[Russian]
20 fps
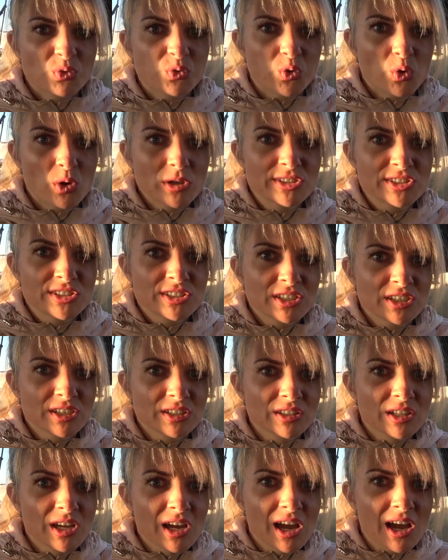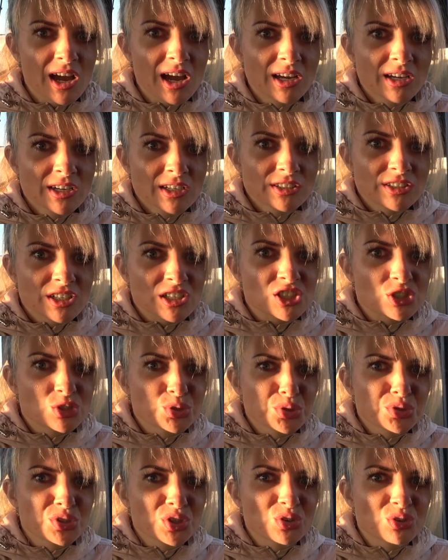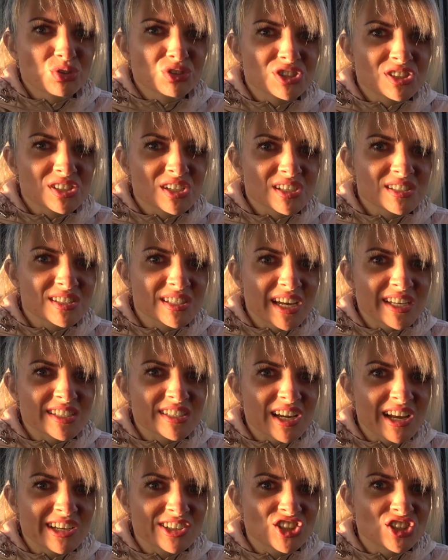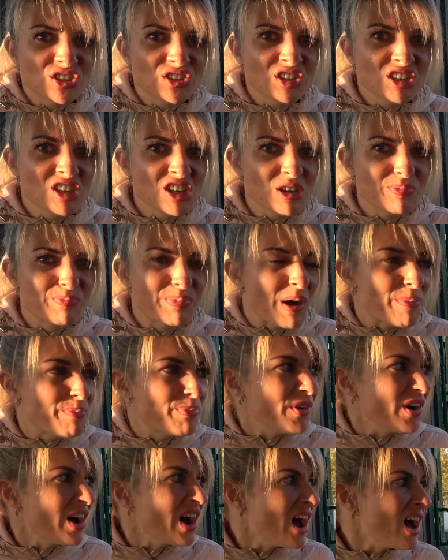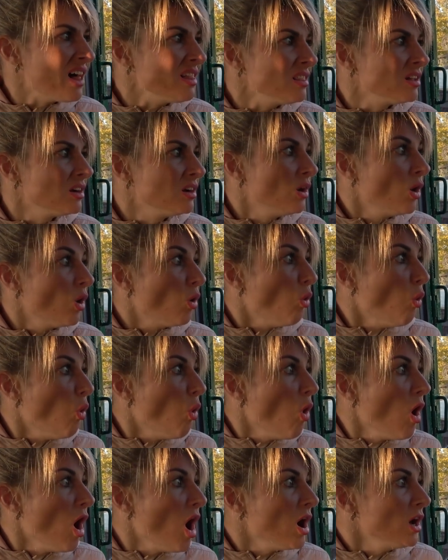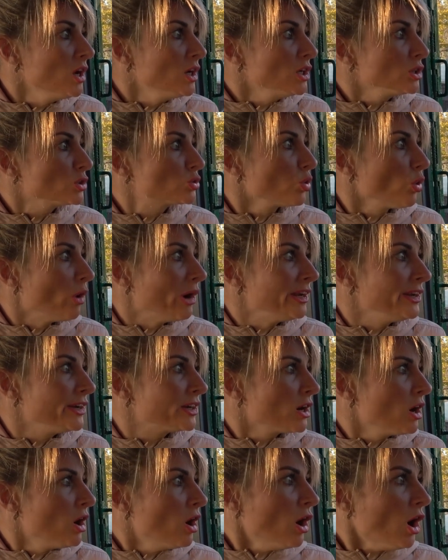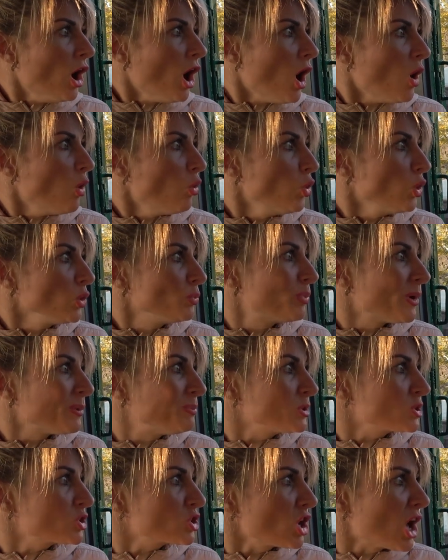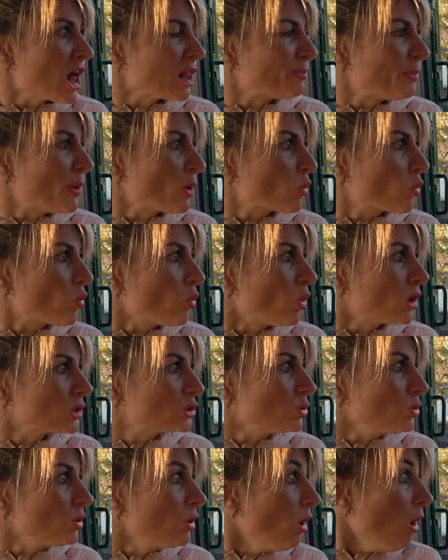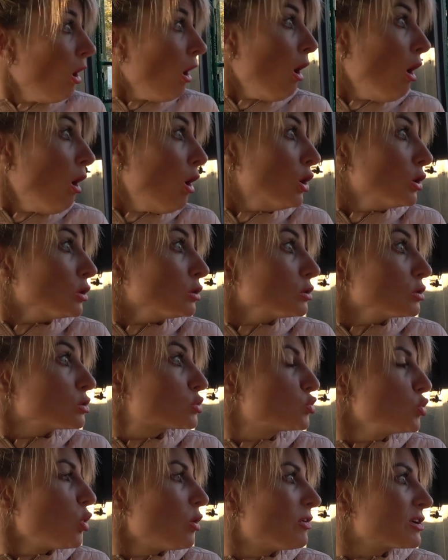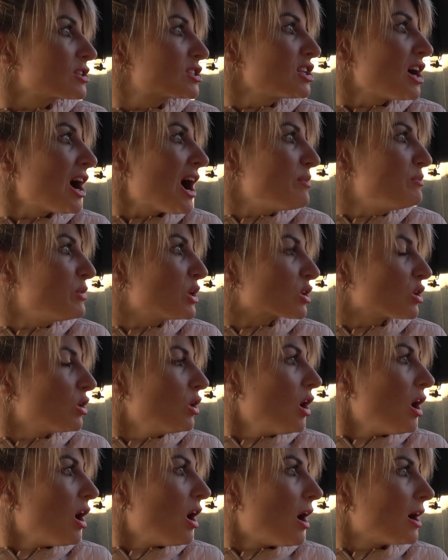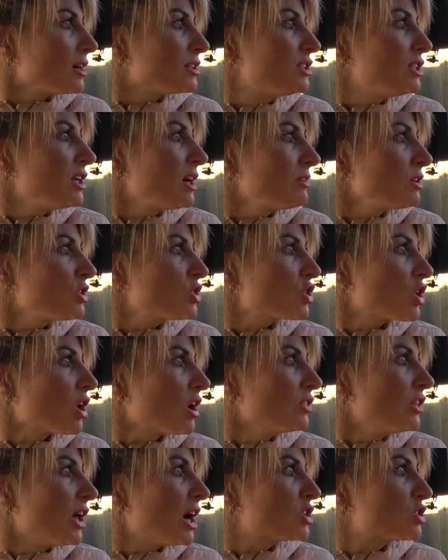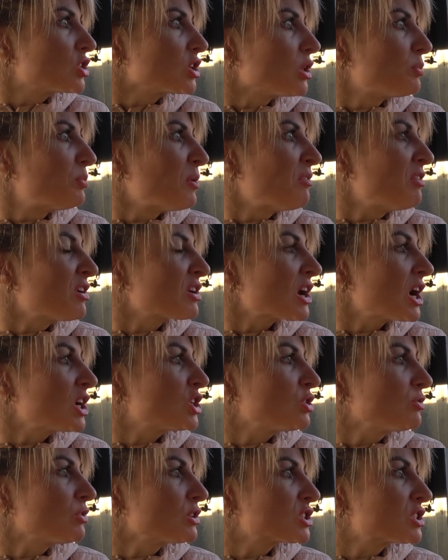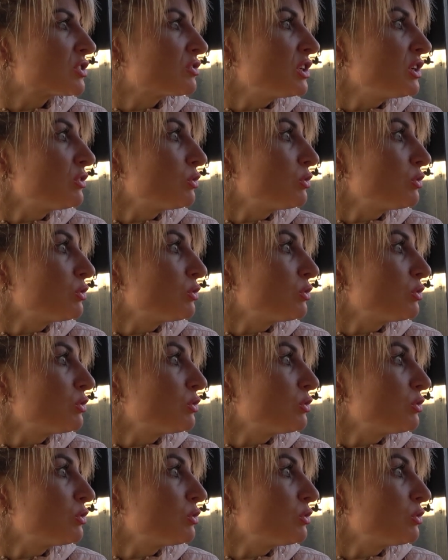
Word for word: Вот тена! Так что ты хочешь сказать, А4 попал? О, Толик, а он побежал, походу. снова замер. А девочка начала поворачиваться в